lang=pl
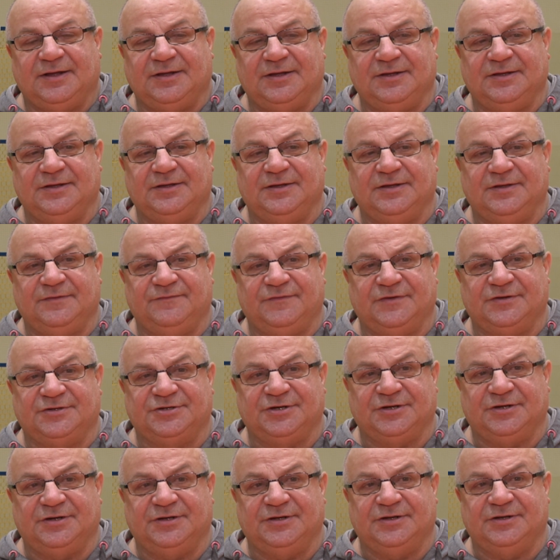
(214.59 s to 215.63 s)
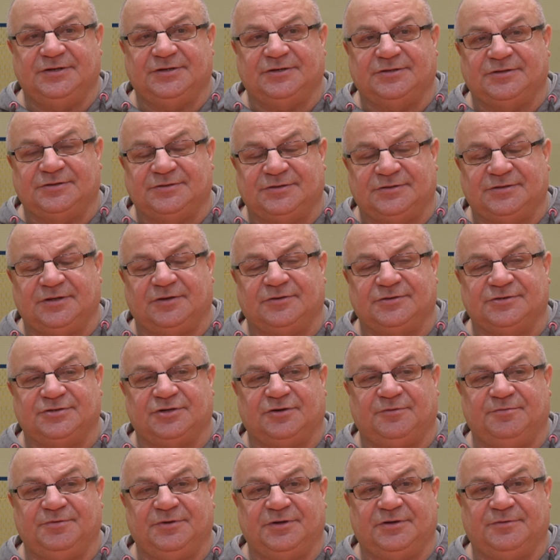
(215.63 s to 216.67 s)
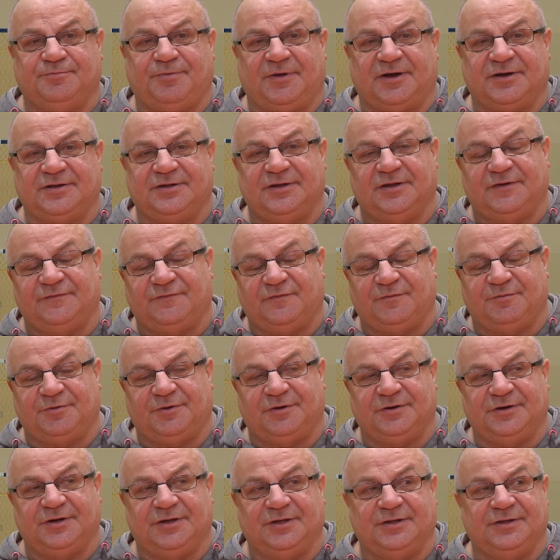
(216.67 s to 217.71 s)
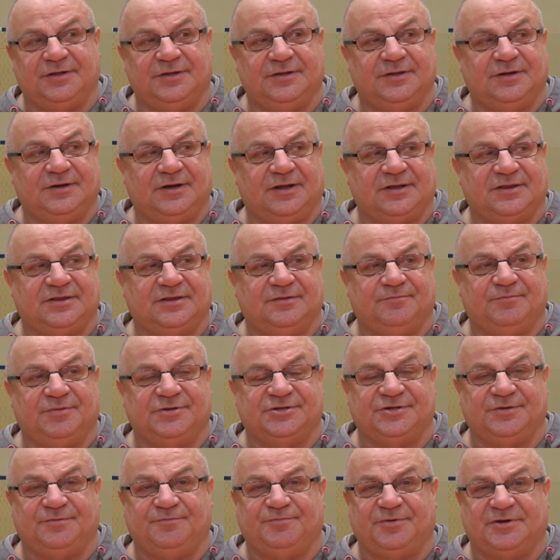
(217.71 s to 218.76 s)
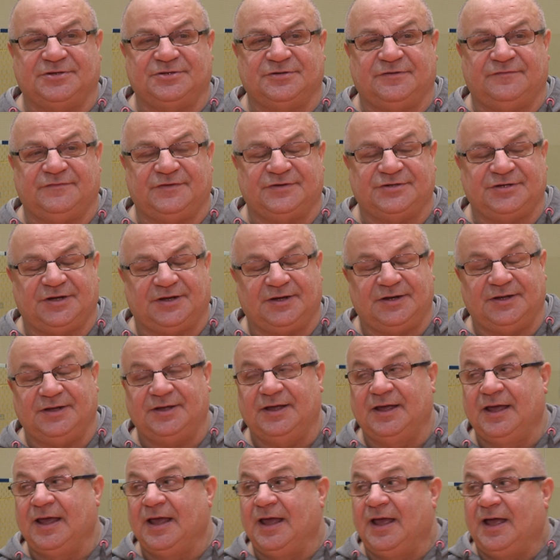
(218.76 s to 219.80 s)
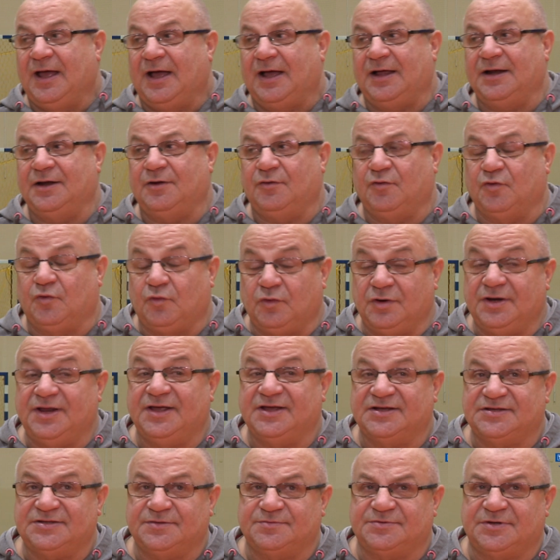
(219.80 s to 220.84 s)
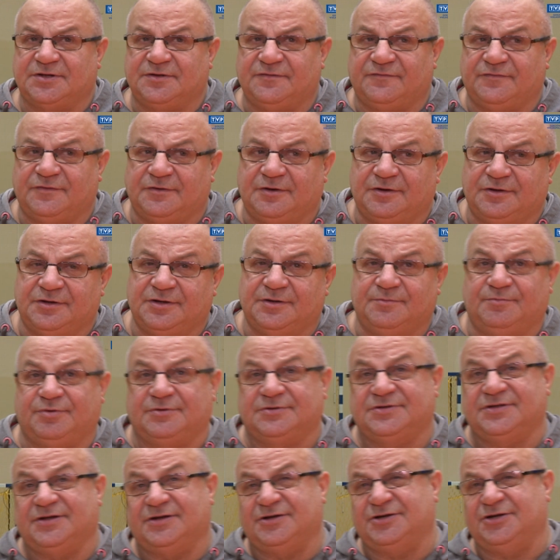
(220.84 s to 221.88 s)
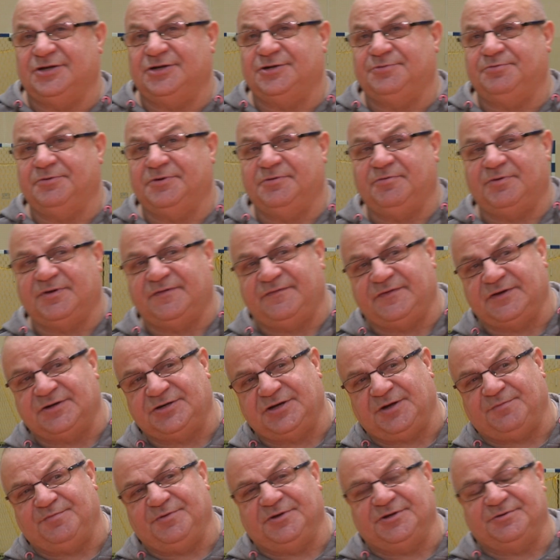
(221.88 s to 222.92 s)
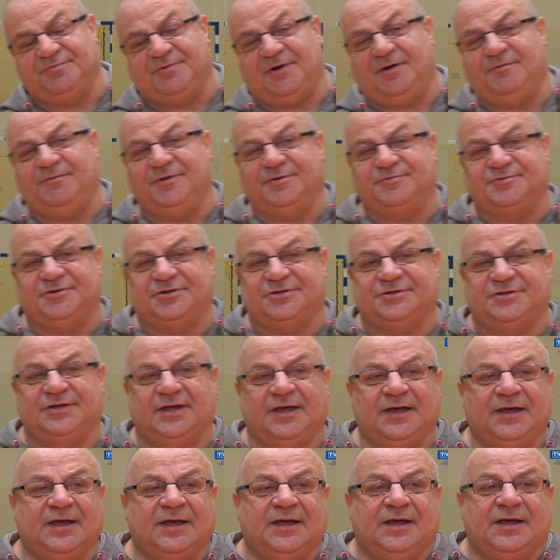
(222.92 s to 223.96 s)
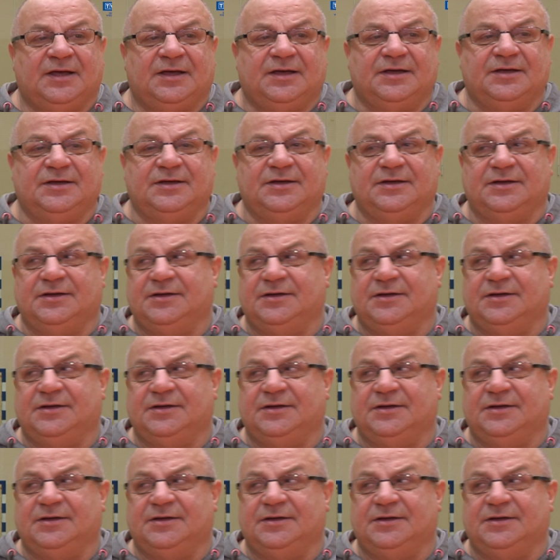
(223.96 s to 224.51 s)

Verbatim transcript: i, wiedzieli, co zrobi partner w obronie i nad tym będziemy pracować, ale, ale ogólnie jestem zadowolony, bo straciliśmy chyba 25 bramek przez yy,